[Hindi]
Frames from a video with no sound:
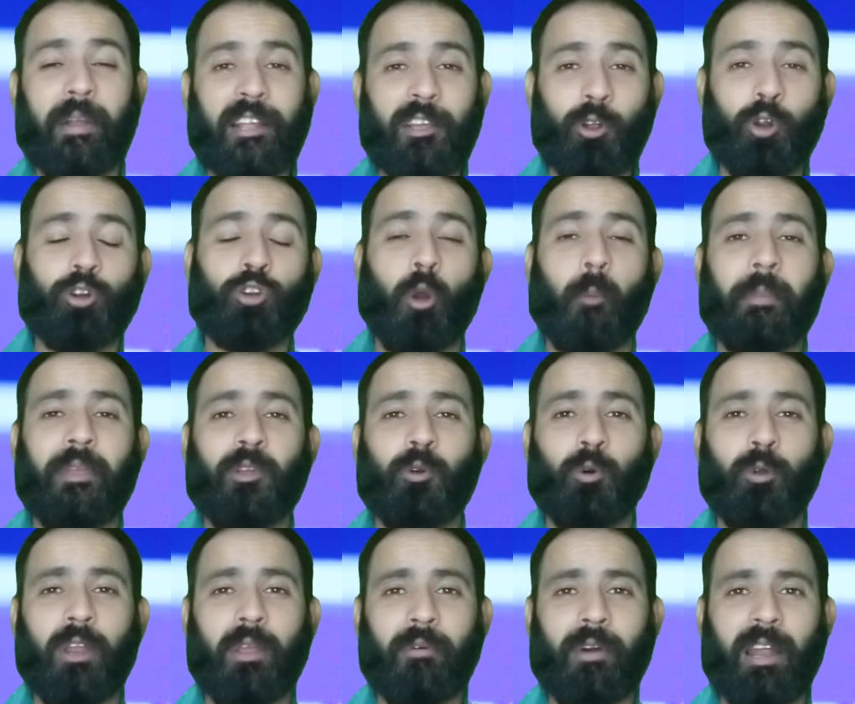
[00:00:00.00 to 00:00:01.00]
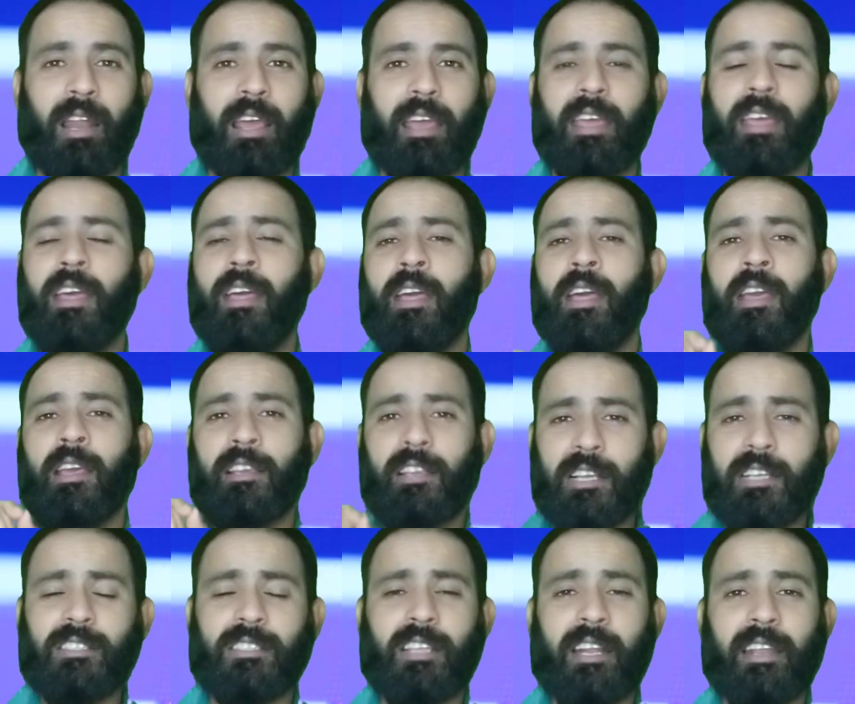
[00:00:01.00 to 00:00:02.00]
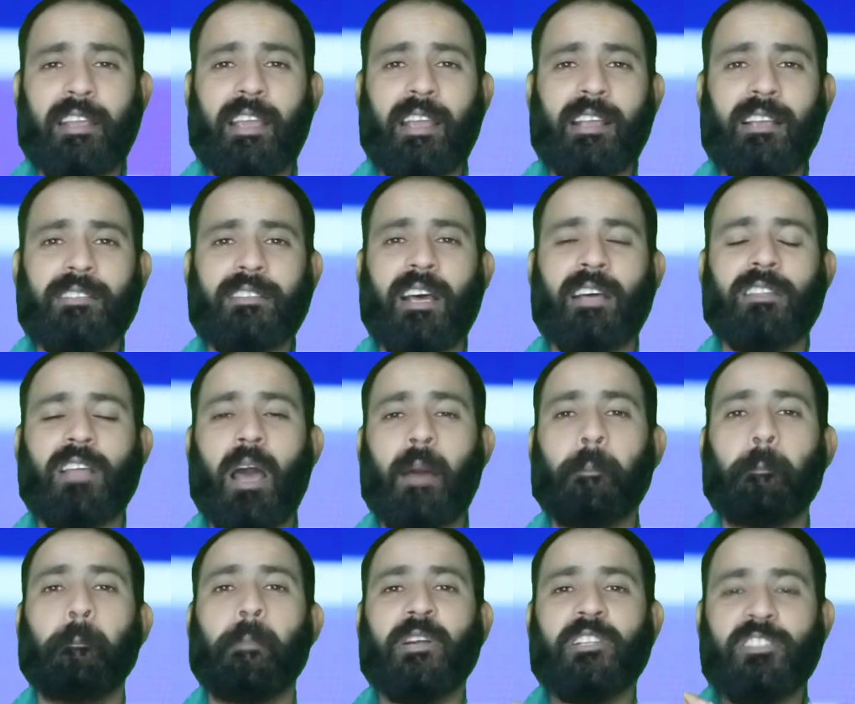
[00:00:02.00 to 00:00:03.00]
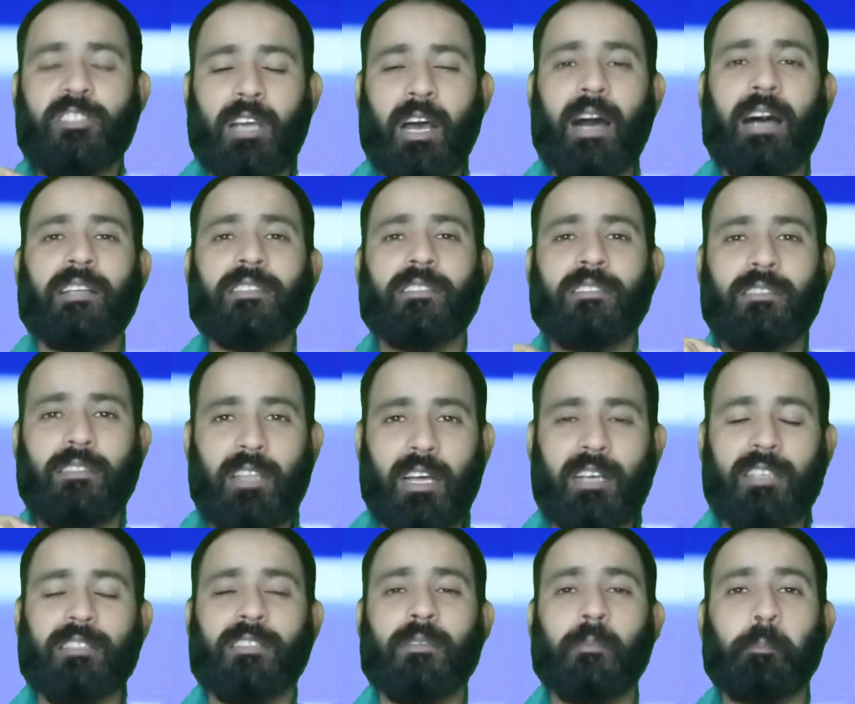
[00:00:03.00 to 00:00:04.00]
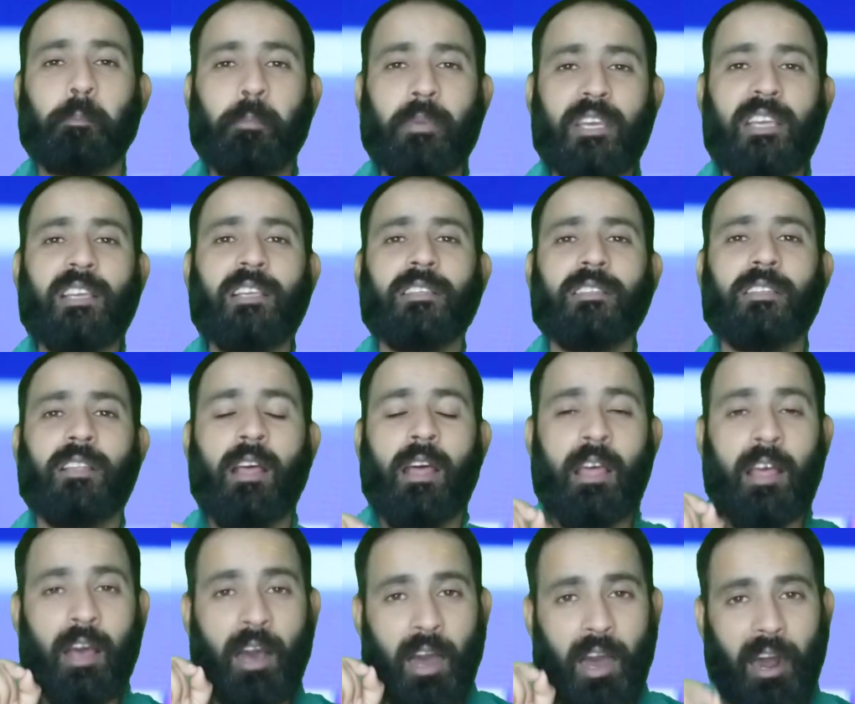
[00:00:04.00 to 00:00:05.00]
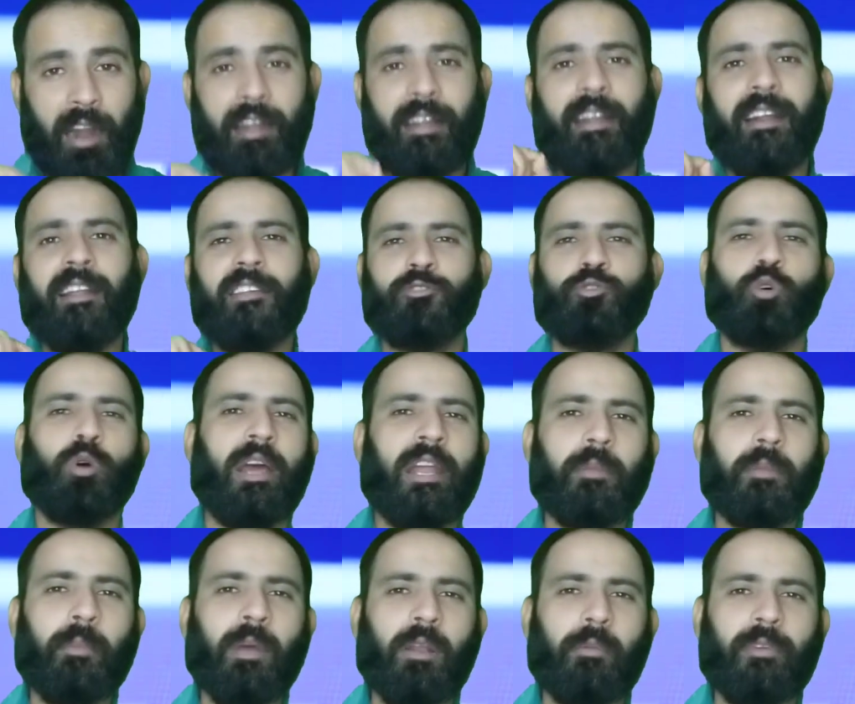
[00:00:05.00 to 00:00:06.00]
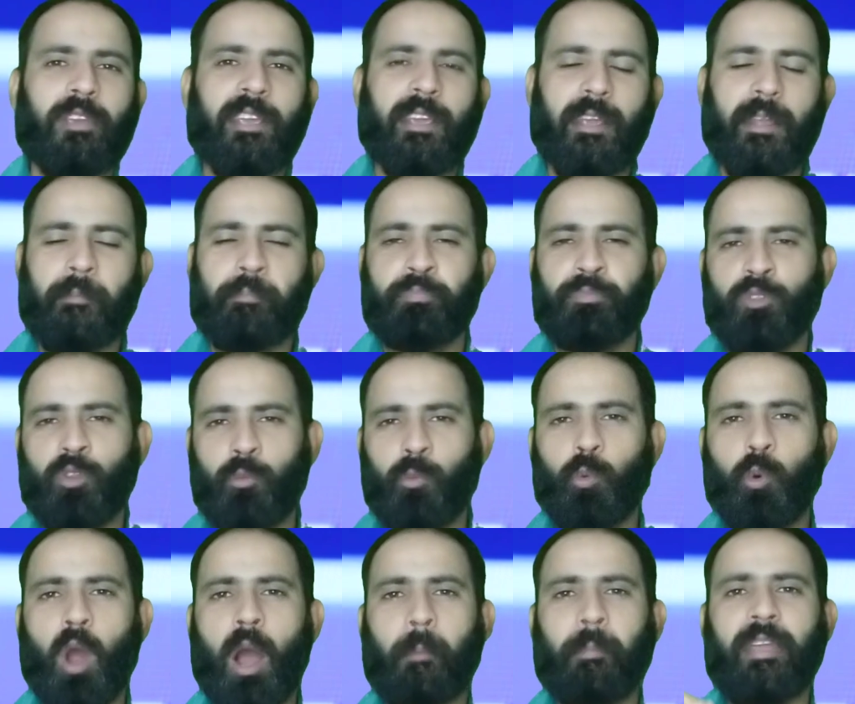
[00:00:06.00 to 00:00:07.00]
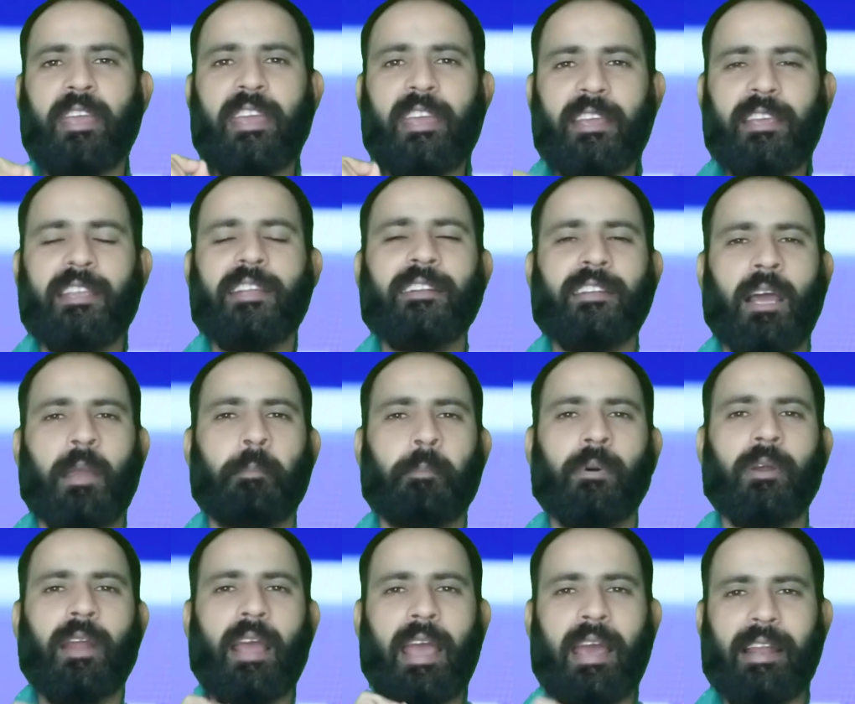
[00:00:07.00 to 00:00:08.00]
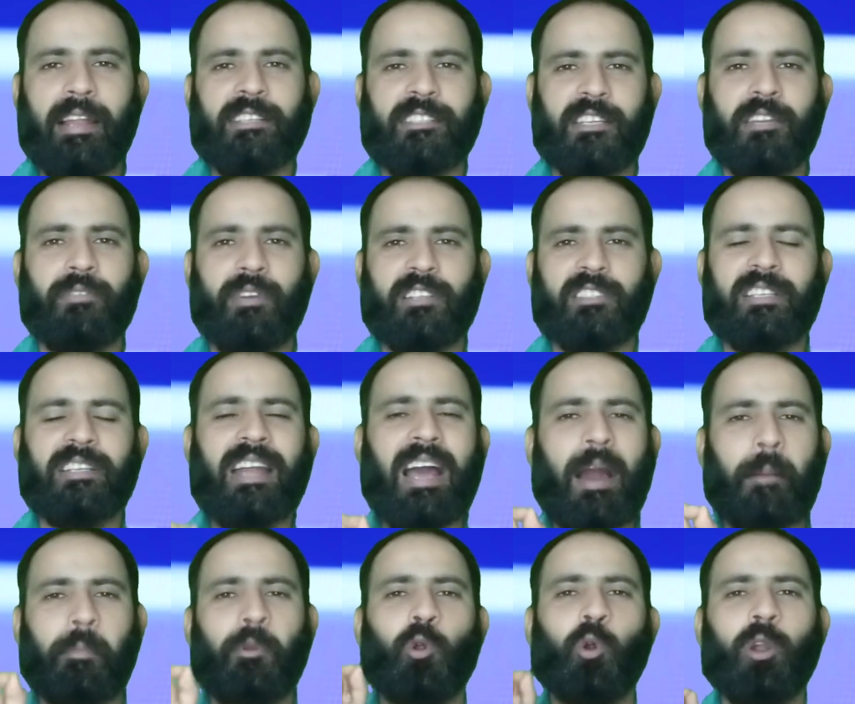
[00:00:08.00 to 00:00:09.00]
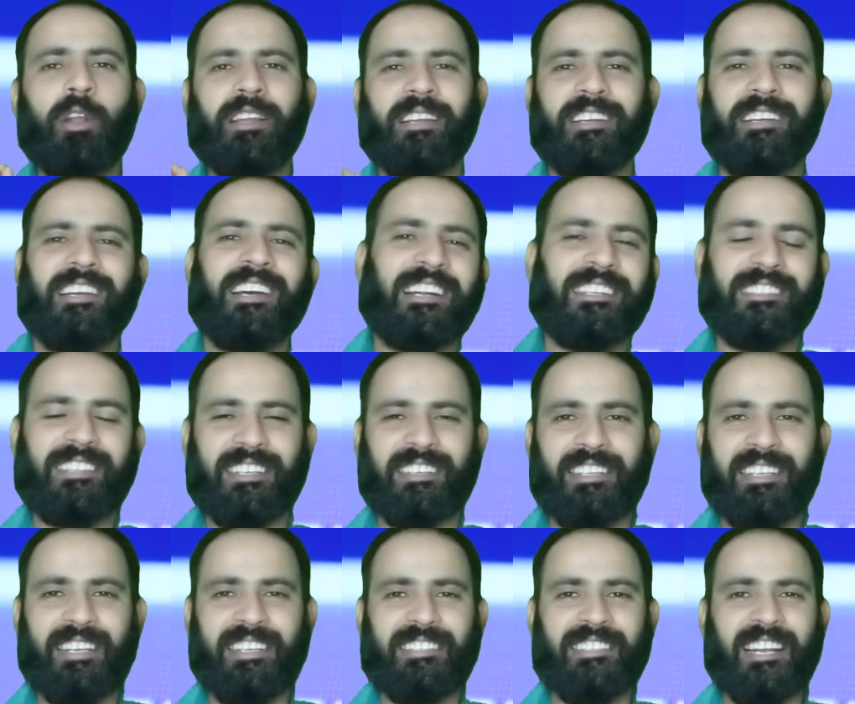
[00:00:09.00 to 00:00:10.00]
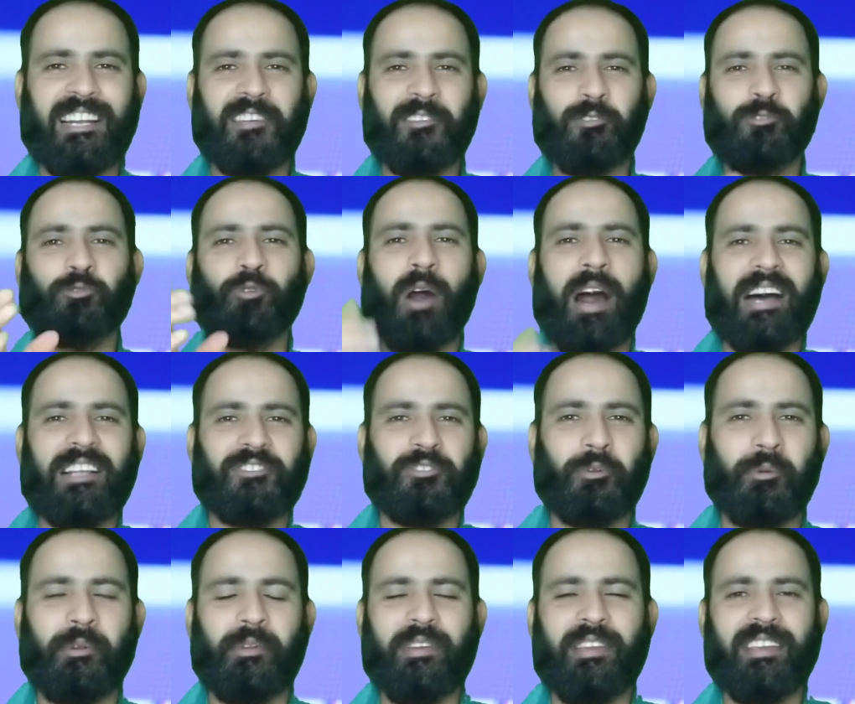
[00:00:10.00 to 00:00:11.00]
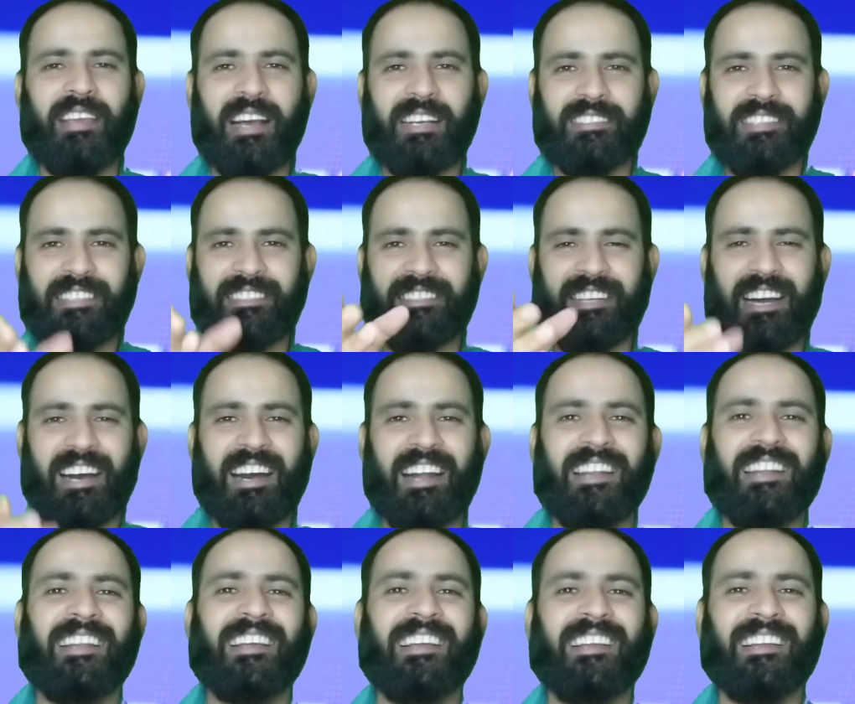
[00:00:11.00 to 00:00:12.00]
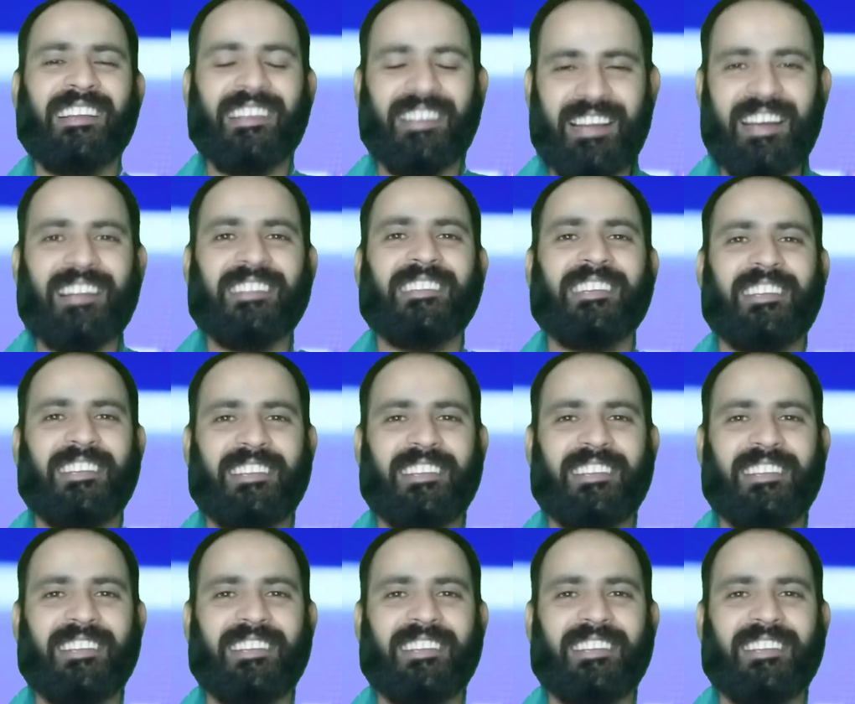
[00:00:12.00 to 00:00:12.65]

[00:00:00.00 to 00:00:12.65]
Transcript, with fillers: वीडियो को टॉपिक होने वाला है किस तरीके के साथ आप पचास दस बीस हंड्रेड जो एनिमल भी हैं वो आप एक ही टाइम पर एल वैक्सीन अपलोड कर सकते हैं चलिए दोस्तों आज की वीडियो यहाँ से स्टार्ट करते